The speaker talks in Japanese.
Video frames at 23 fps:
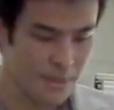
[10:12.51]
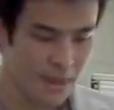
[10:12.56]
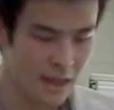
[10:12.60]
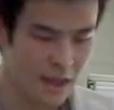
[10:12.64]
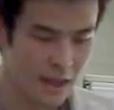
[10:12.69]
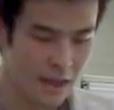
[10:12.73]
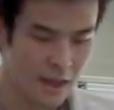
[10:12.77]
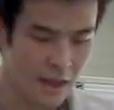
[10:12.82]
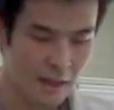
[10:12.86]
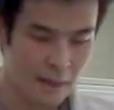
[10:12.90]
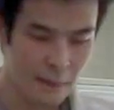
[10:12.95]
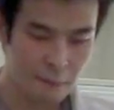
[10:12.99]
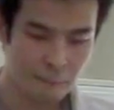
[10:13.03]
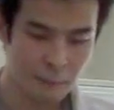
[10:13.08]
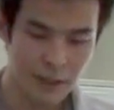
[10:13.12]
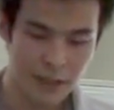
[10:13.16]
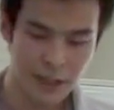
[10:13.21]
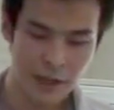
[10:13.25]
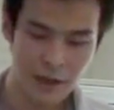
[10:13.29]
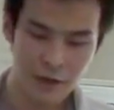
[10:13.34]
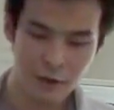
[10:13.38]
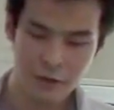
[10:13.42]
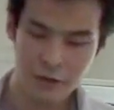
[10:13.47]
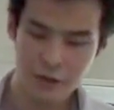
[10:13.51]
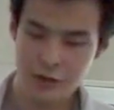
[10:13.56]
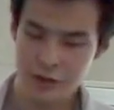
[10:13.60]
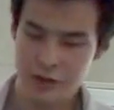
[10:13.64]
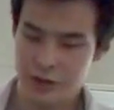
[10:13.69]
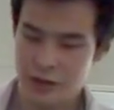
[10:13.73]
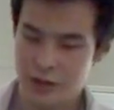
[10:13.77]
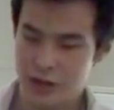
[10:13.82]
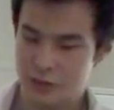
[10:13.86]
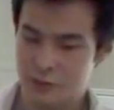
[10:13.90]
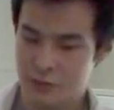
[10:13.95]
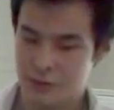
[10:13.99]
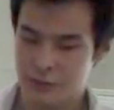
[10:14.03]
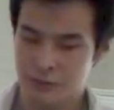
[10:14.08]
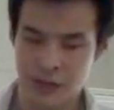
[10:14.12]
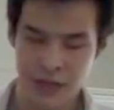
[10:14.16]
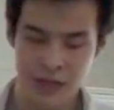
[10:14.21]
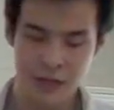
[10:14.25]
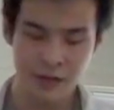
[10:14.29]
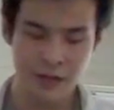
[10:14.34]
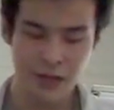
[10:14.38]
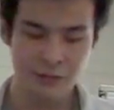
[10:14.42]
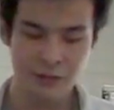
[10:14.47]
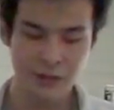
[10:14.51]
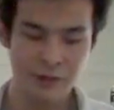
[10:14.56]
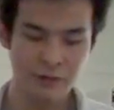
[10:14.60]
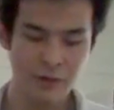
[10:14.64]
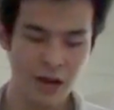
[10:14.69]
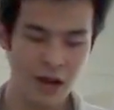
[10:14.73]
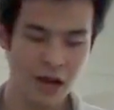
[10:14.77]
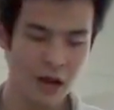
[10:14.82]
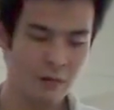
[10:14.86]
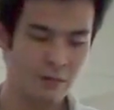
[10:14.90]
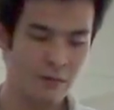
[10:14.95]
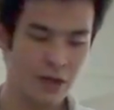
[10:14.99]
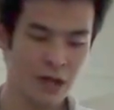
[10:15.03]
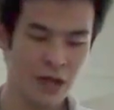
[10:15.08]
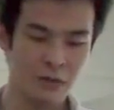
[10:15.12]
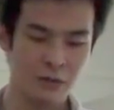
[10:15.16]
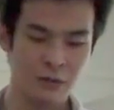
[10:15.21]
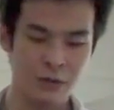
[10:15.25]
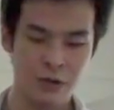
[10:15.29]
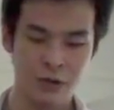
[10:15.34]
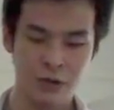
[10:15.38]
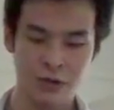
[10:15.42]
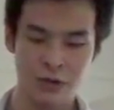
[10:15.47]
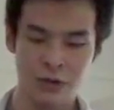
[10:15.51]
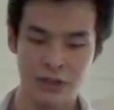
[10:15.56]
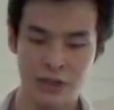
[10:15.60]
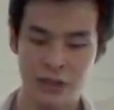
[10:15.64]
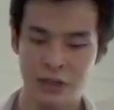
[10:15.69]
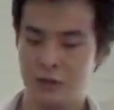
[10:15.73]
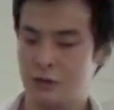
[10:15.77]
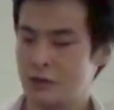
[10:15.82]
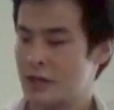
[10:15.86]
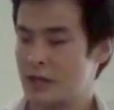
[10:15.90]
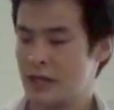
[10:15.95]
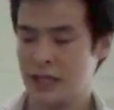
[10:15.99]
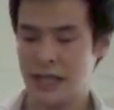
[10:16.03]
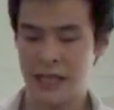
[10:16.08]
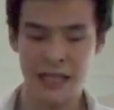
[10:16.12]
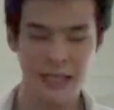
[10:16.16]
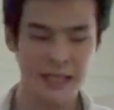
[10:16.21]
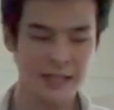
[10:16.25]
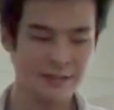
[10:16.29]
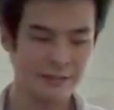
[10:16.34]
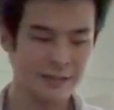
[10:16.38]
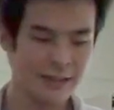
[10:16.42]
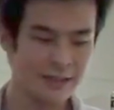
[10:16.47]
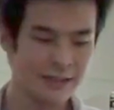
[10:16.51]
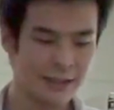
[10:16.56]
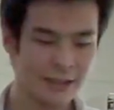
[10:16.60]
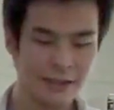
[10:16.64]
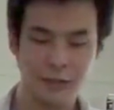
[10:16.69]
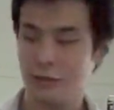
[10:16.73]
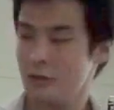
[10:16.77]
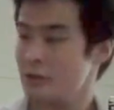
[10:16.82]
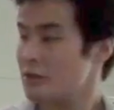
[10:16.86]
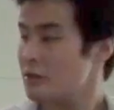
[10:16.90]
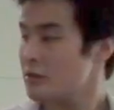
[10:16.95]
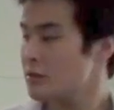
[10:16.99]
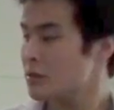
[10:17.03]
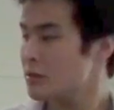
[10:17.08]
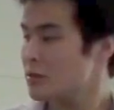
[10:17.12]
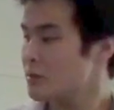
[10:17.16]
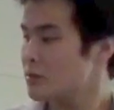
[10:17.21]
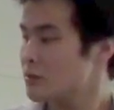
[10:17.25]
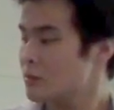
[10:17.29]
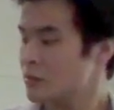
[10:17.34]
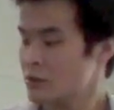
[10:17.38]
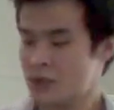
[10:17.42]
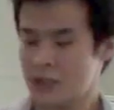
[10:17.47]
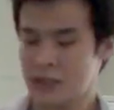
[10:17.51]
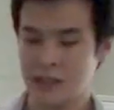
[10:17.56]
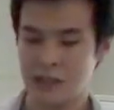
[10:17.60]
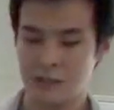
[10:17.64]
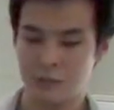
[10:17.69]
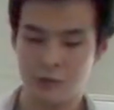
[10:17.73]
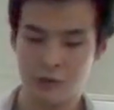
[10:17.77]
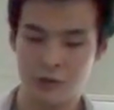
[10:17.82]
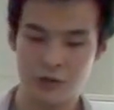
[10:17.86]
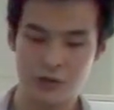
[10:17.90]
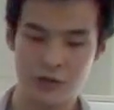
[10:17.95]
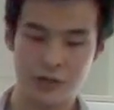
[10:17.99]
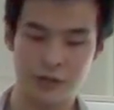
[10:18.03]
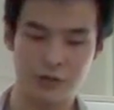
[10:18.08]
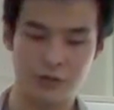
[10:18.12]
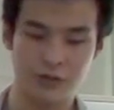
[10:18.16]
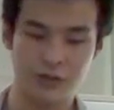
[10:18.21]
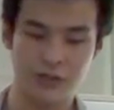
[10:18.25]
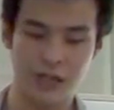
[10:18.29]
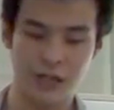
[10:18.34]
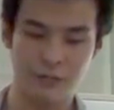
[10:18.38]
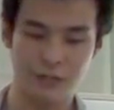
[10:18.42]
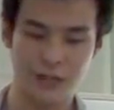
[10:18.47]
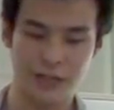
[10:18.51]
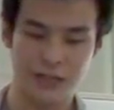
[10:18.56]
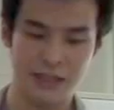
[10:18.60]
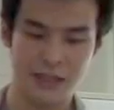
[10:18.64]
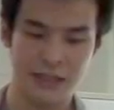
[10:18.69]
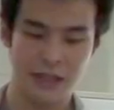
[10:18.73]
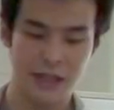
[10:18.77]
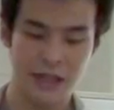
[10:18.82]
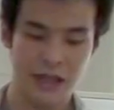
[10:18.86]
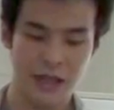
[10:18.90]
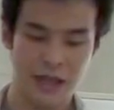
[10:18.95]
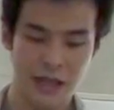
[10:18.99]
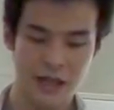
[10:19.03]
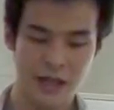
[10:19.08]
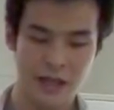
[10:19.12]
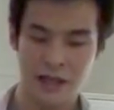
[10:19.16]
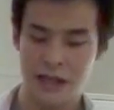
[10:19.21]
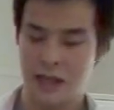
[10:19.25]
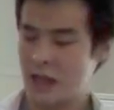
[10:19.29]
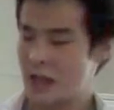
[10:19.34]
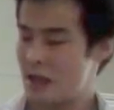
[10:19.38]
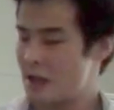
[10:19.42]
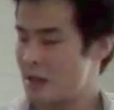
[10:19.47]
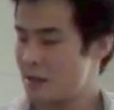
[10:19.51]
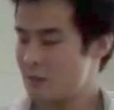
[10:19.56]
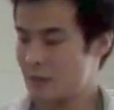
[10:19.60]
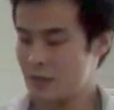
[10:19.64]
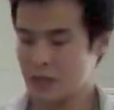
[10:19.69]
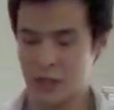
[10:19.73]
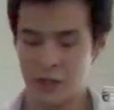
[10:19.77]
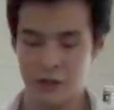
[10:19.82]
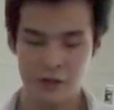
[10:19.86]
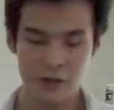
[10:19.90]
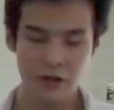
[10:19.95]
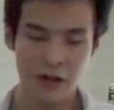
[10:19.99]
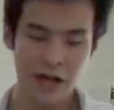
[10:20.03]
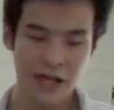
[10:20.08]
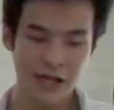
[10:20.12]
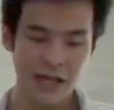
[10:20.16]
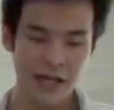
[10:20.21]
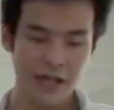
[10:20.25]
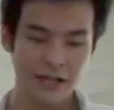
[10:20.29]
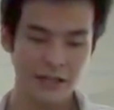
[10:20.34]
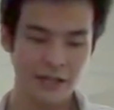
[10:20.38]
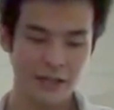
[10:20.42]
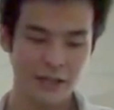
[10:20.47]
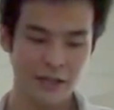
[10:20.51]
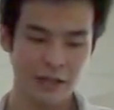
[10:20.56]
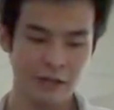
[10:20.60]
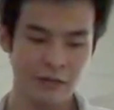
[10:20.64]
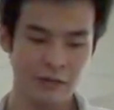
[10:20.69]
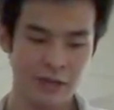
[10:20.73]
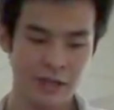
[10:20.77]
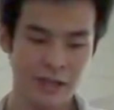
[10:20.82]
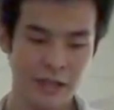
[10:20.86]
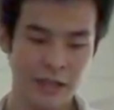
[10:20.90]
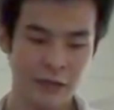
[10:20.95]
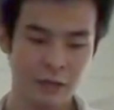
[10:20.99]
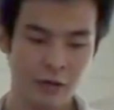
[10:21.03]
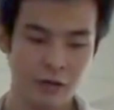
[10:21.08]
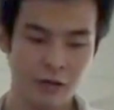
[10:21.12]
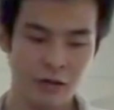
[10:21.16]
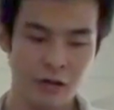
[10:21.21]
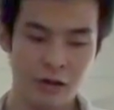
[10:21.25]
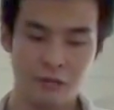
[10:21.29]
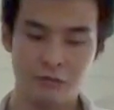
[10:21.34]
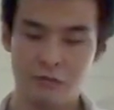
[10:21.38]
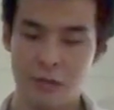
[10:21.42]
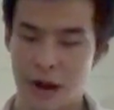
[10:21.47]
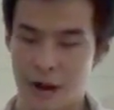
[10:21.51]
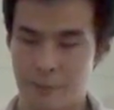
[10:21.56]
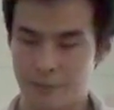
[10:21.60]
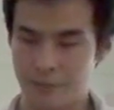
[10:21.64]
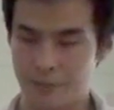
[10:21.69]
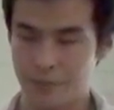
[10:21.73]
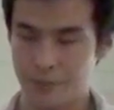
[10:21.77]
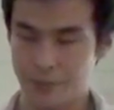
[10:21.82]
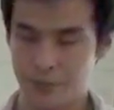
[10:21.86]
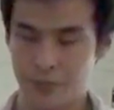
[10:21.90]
で、まあ、単語ユニグラム、バイグラムにはメカブによる形態解析を用いたものを使用しています。で、また URL 数なのですけど、まあ、